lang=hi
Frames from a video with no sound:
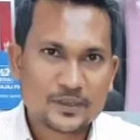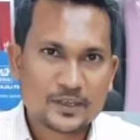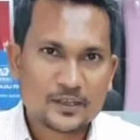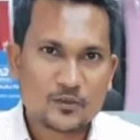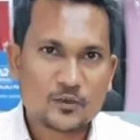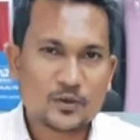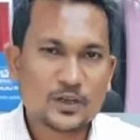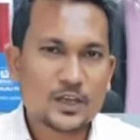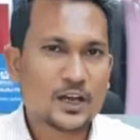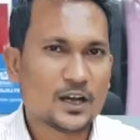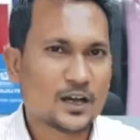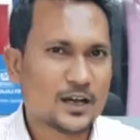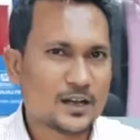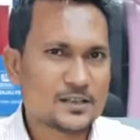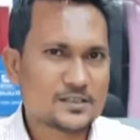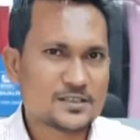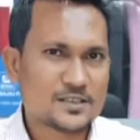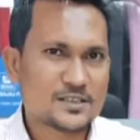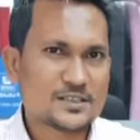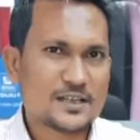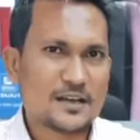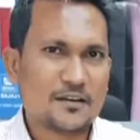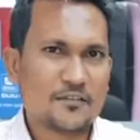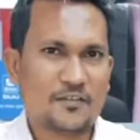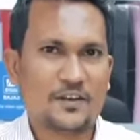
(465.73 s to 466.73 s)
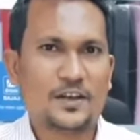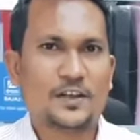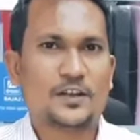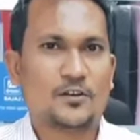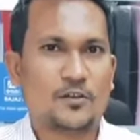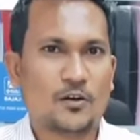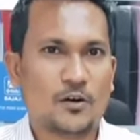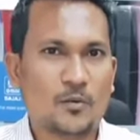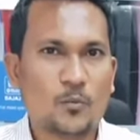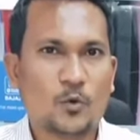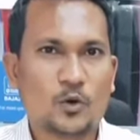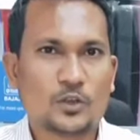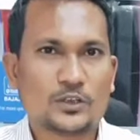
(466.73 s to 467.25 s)
क्योंकि अगर जिसका वेट
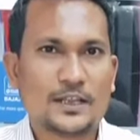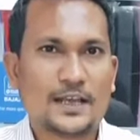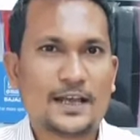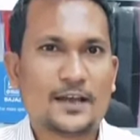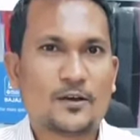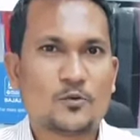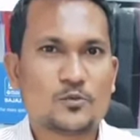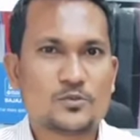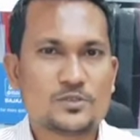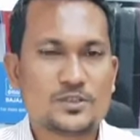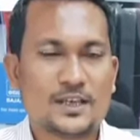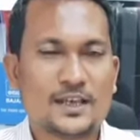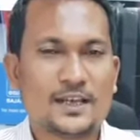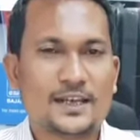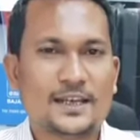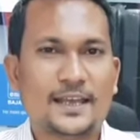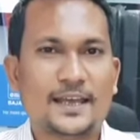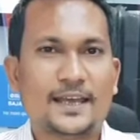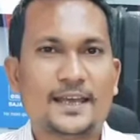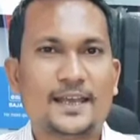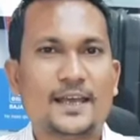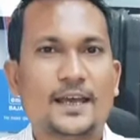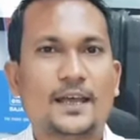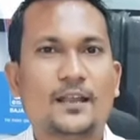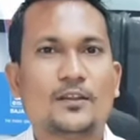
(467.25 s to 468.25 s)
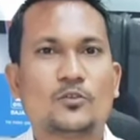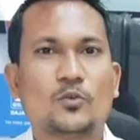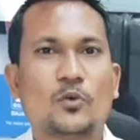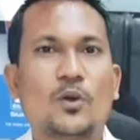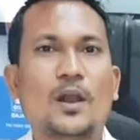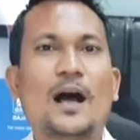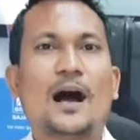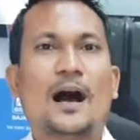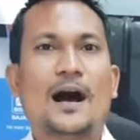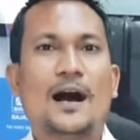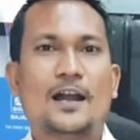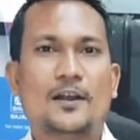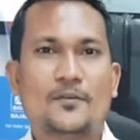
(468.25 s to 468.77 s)
कम होता है उसके लिए ये थोड़ा
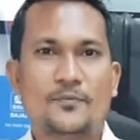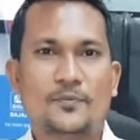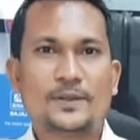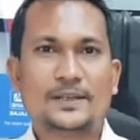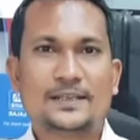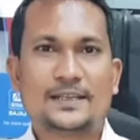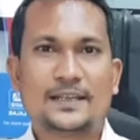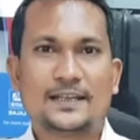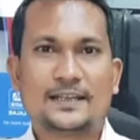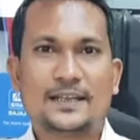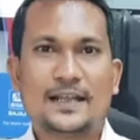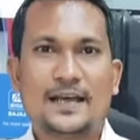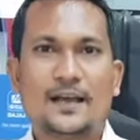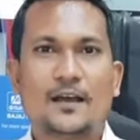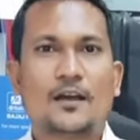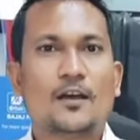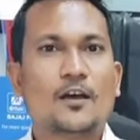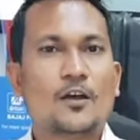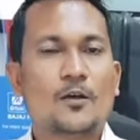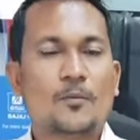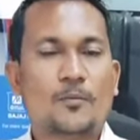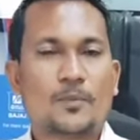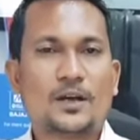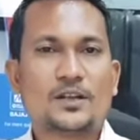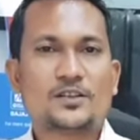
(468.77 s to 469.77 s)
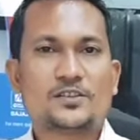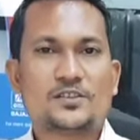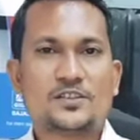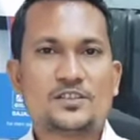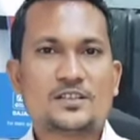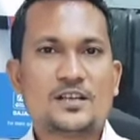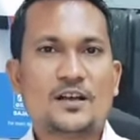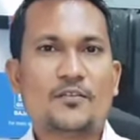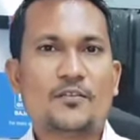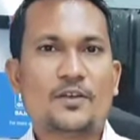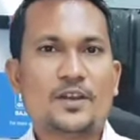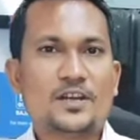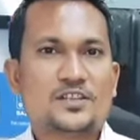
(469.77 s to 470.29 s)
हार्ड फील देता है मगर
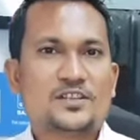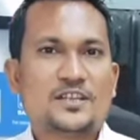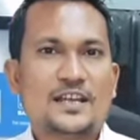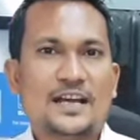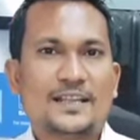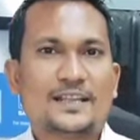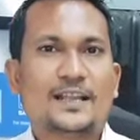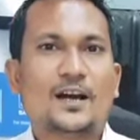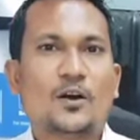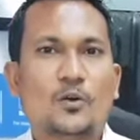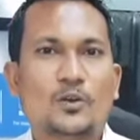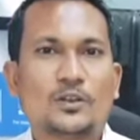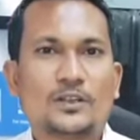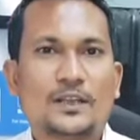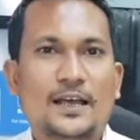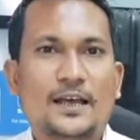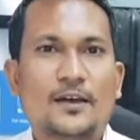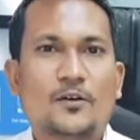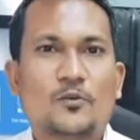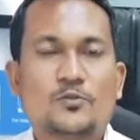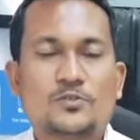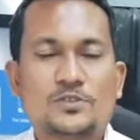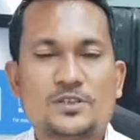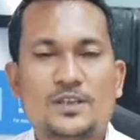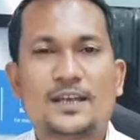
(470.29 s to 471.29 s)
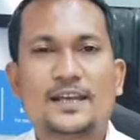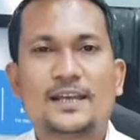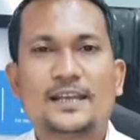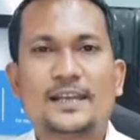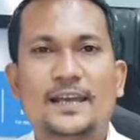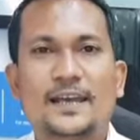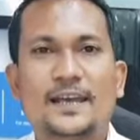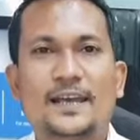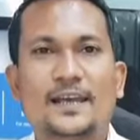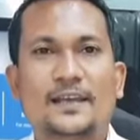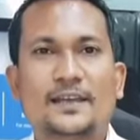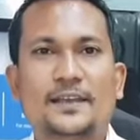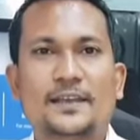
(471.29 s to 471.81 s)
जिसका वेट ज़्यादा होता है उसके
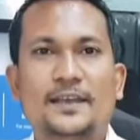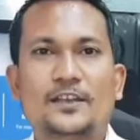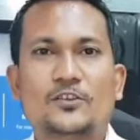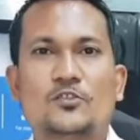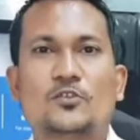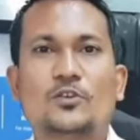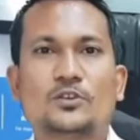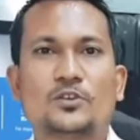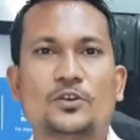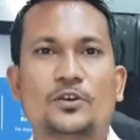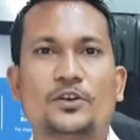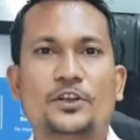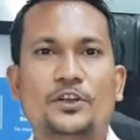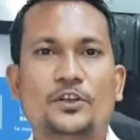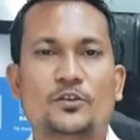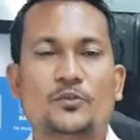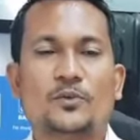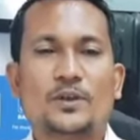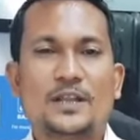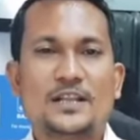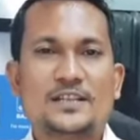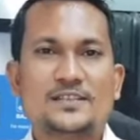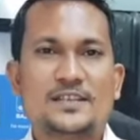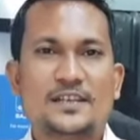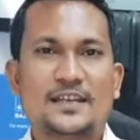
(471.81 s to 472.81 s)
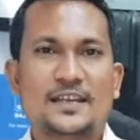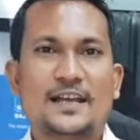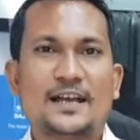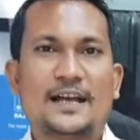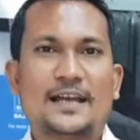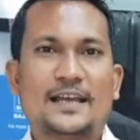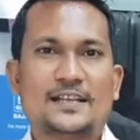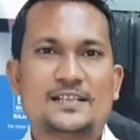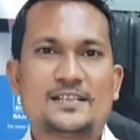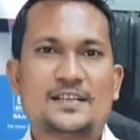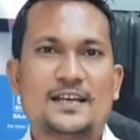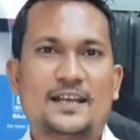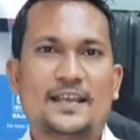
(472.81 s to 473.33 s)
लिए ये जो 32 डेंसिटी का
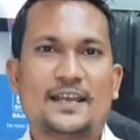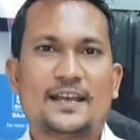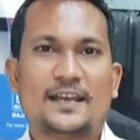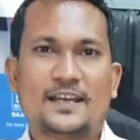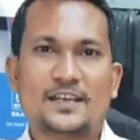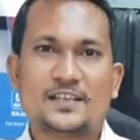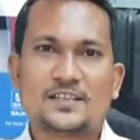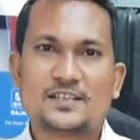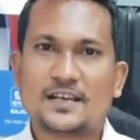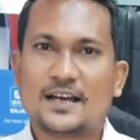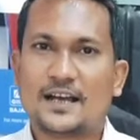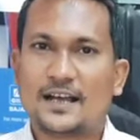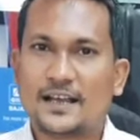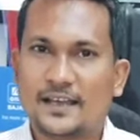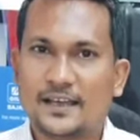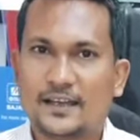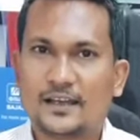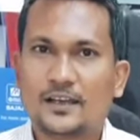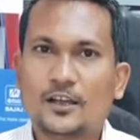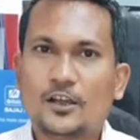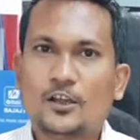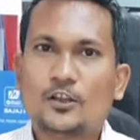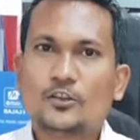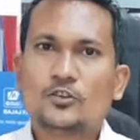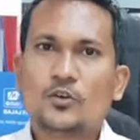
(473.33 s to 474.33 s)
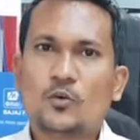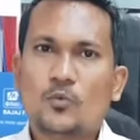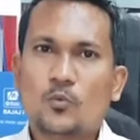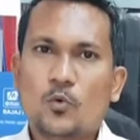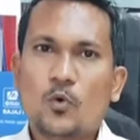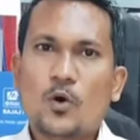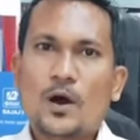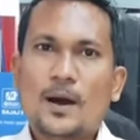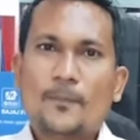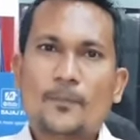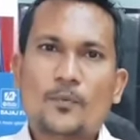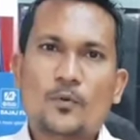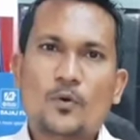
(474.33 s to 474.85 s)
एच एक इंच का है तो
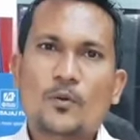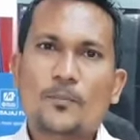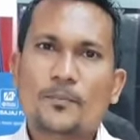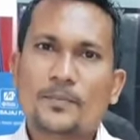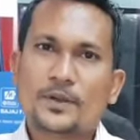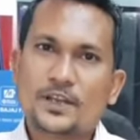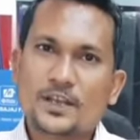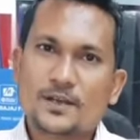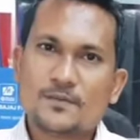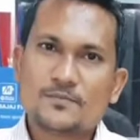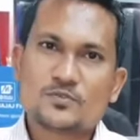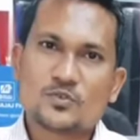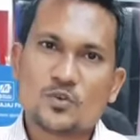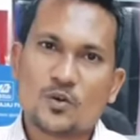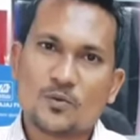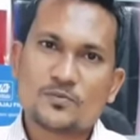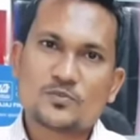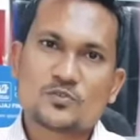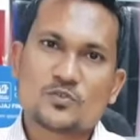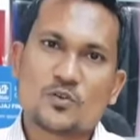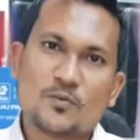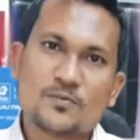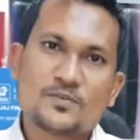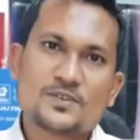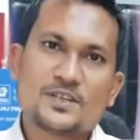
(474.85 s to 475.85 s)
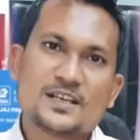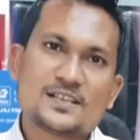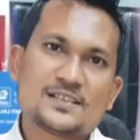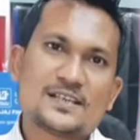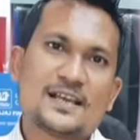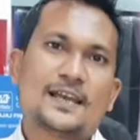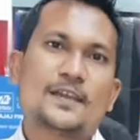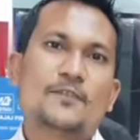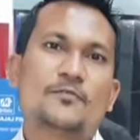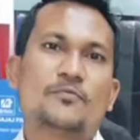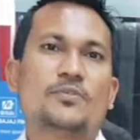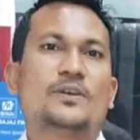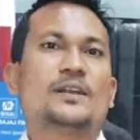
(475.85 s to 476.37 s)
वो आपको मीडियम सॉफ्ट सॉफ्ट जैसा
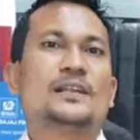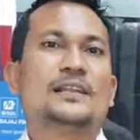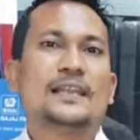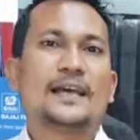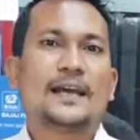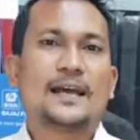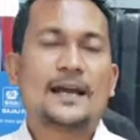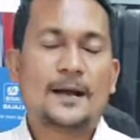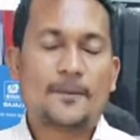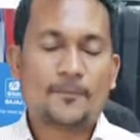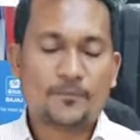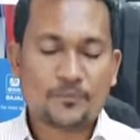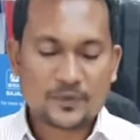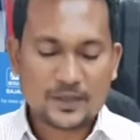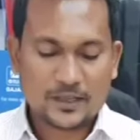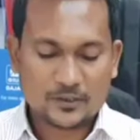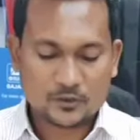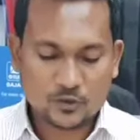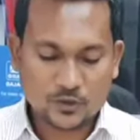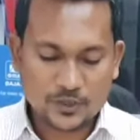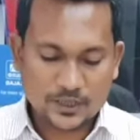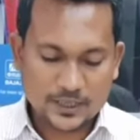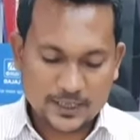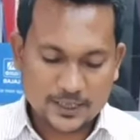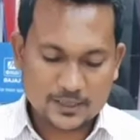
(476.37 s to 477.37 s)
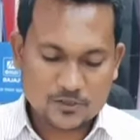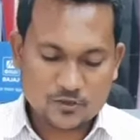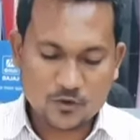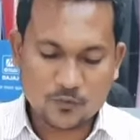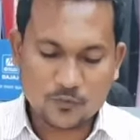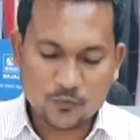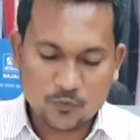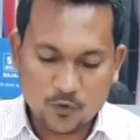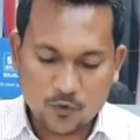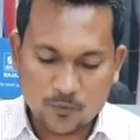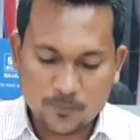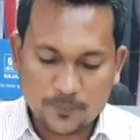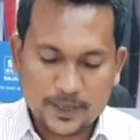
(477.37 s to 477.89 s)
ही फील देगा तो ये जो
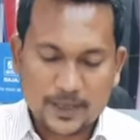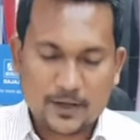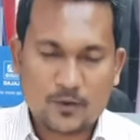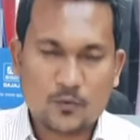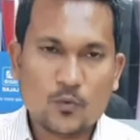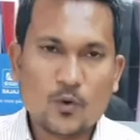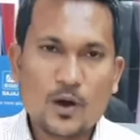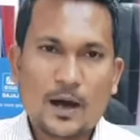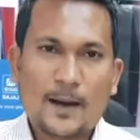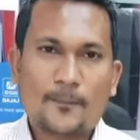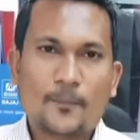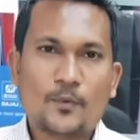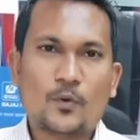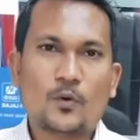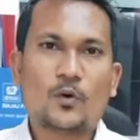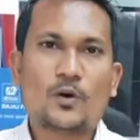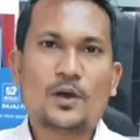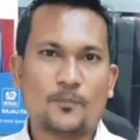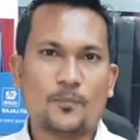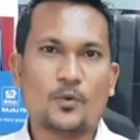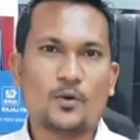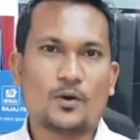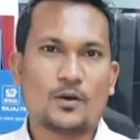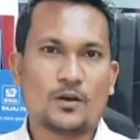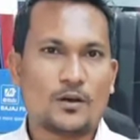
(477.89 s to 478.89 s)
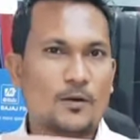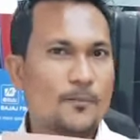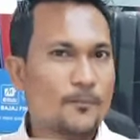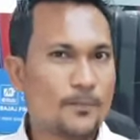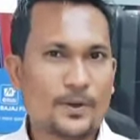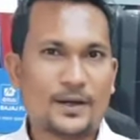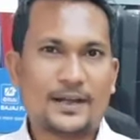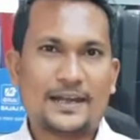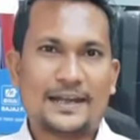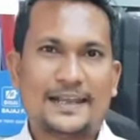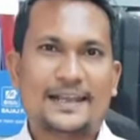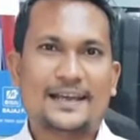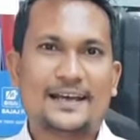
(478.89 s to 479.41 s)
फोम है वो आपको एज अ
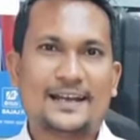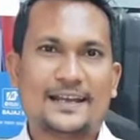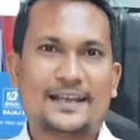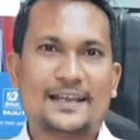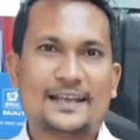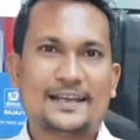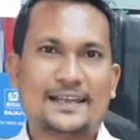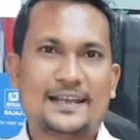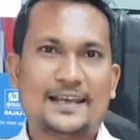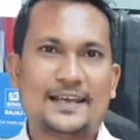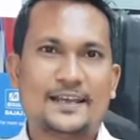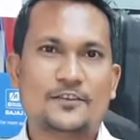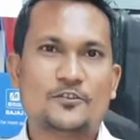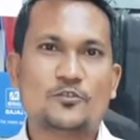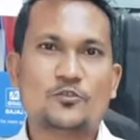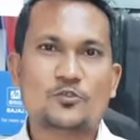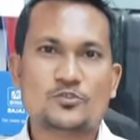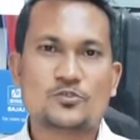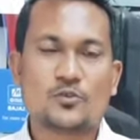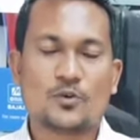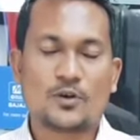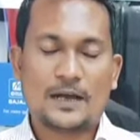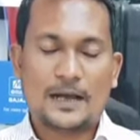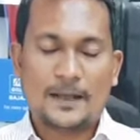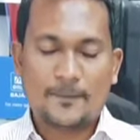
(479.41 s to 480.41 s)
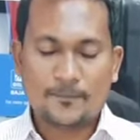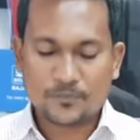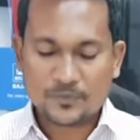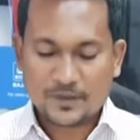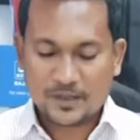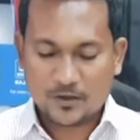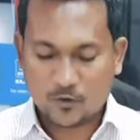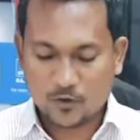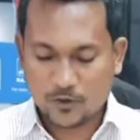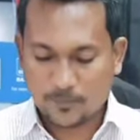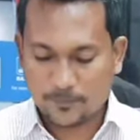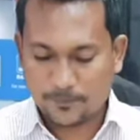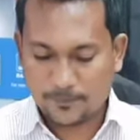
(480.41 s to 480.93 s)
कम्फर्ट लेयर के लिए यूज़ होगा
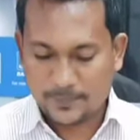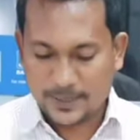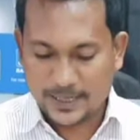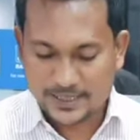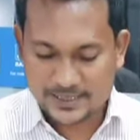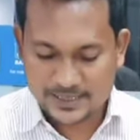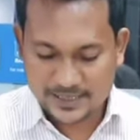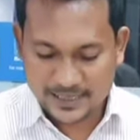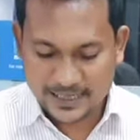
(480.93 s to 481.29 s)
और बेस